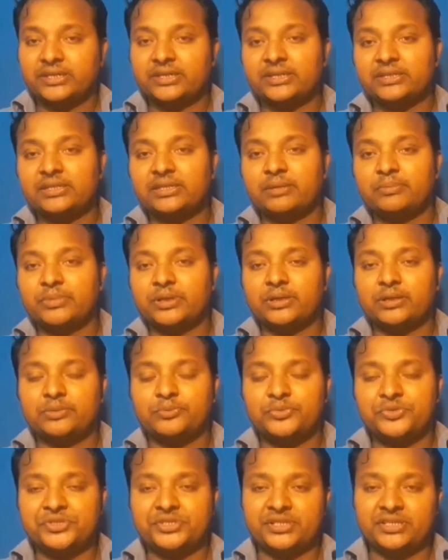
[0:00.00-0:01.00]
সেক্ষেত্রে আমরা
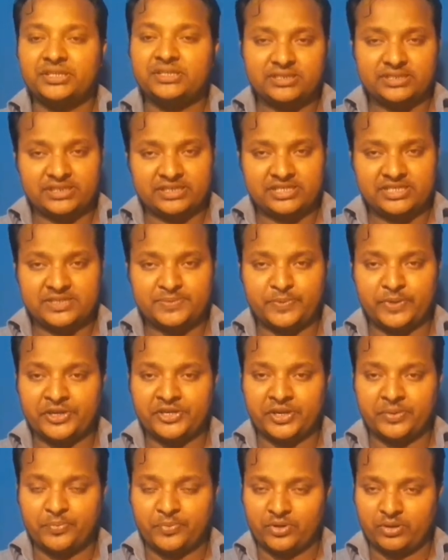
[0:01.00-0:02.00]
বুঝি যে
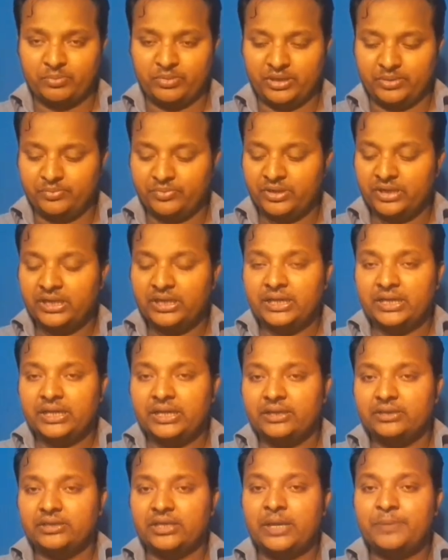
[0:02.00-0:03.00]
ডিসপ্লেটাই প্রবলেম
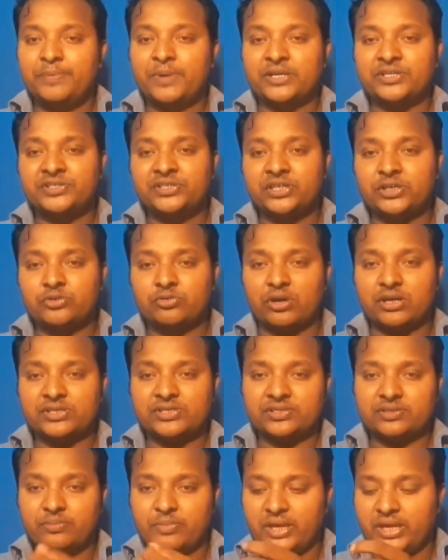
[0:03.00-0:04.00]
এই পাশ দিয়ে
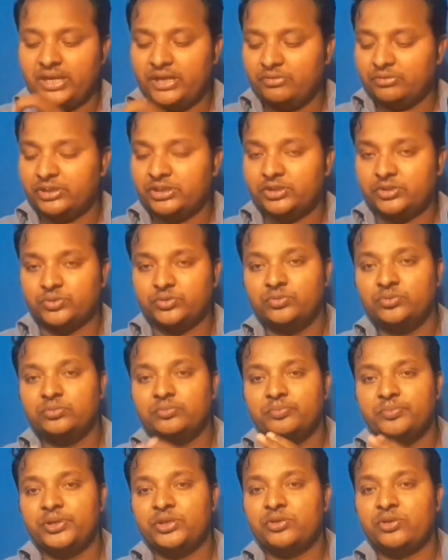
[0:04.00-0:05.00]
টর্চ মারলেও কিন্তু
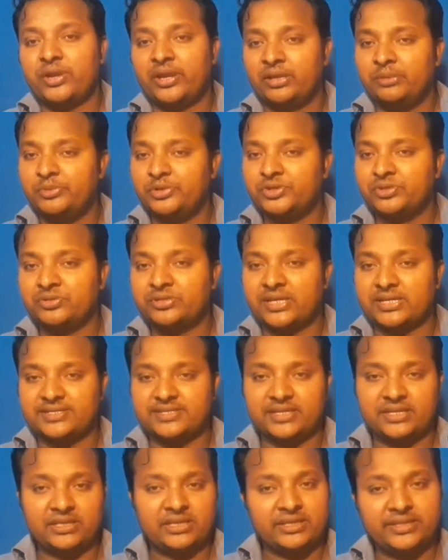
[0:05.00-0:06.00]
ভিতরে অ্যানিমেশনটা
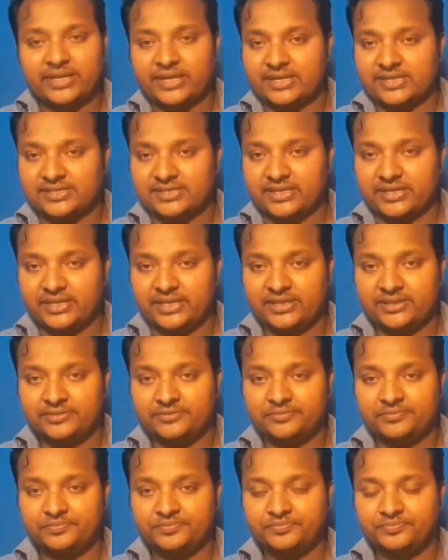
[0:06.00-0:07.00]
আছে কিনা দেখা যায় না
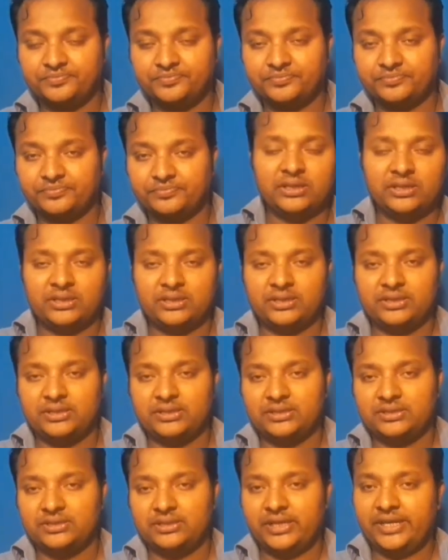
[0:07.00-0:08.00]

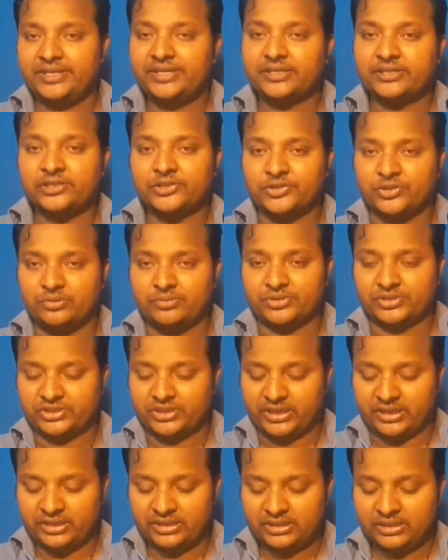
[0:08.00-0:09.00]
এটা একটা
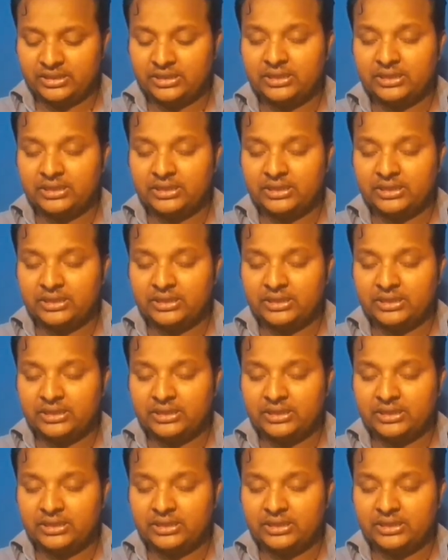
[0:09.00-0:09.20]
সমস্যা